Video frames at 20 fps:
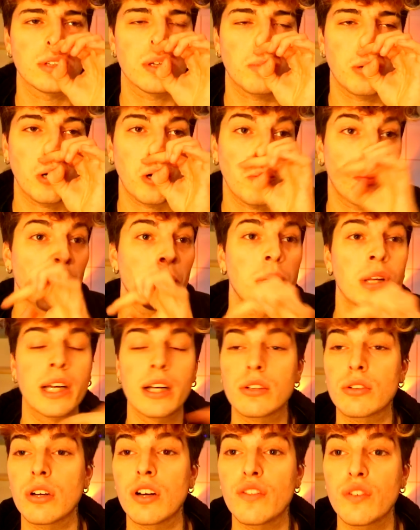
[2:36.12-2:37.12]
dopo che ho
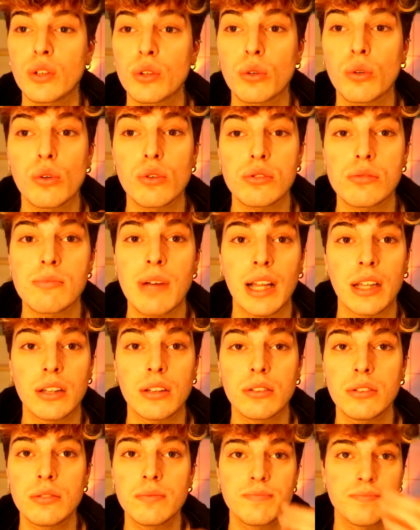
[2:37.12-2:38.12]
pubblicato la foto con lo
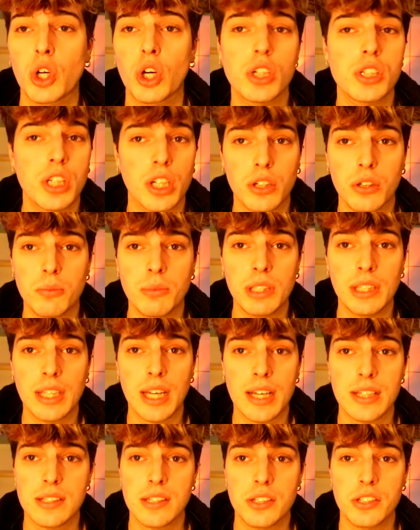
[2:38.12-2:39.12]
smalto, cosa che non mi
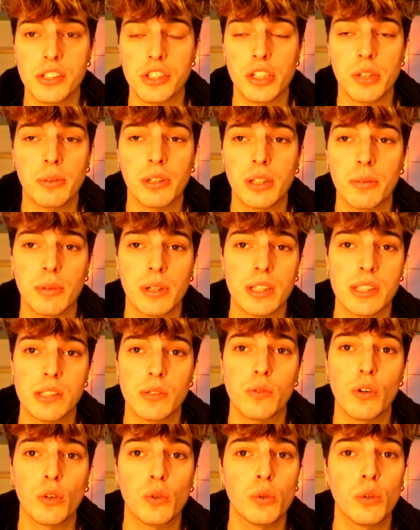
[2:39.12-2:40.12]
interessa sinceramente perché
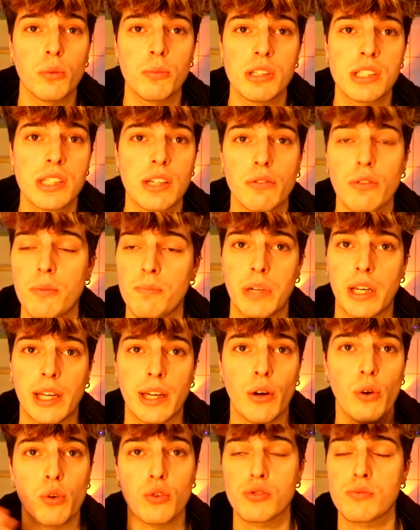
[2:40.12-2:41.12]
se qualcuno mi segue
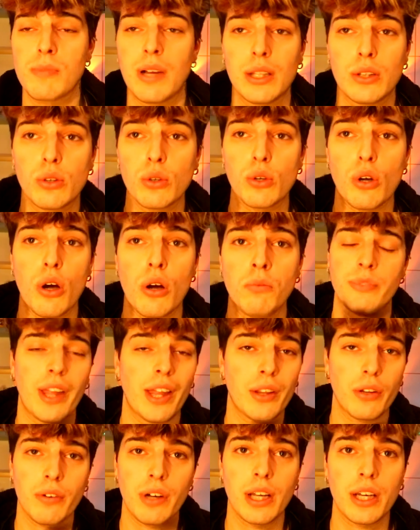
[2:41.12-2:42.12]
perché ho lo smalto no,
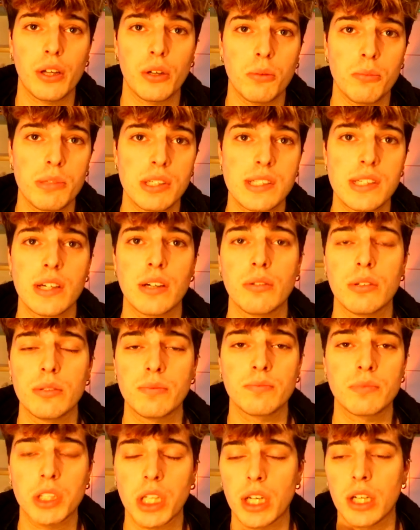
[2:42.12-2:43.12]
tanto vale che non mi
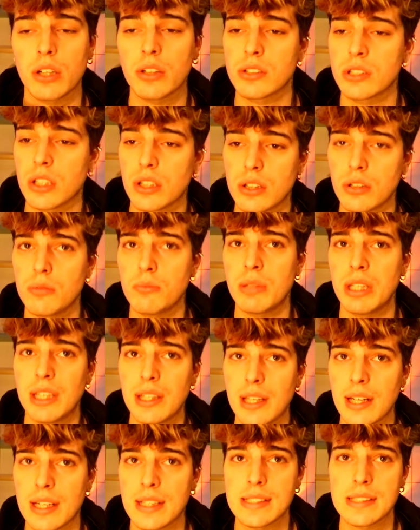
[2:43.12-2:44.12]
segue, cioè è una cosa che non mi
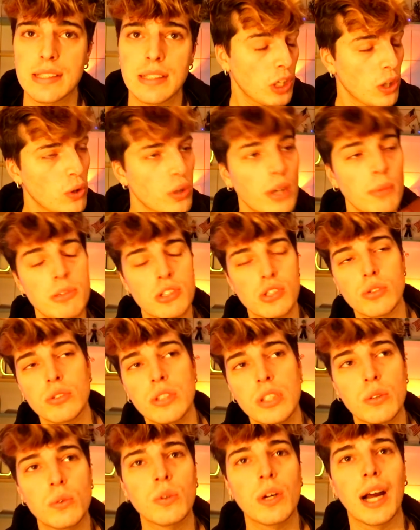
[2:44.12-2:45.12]
interessa. Però ora mi sono
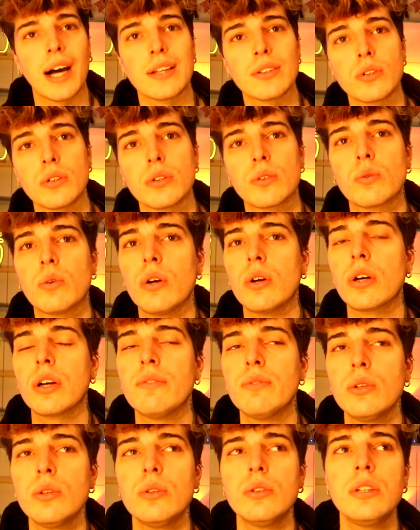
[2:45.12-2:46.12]
dilungato, quello che
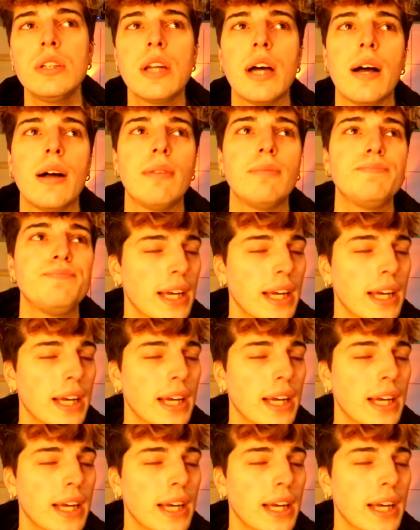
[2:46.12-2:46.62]
voglio dire è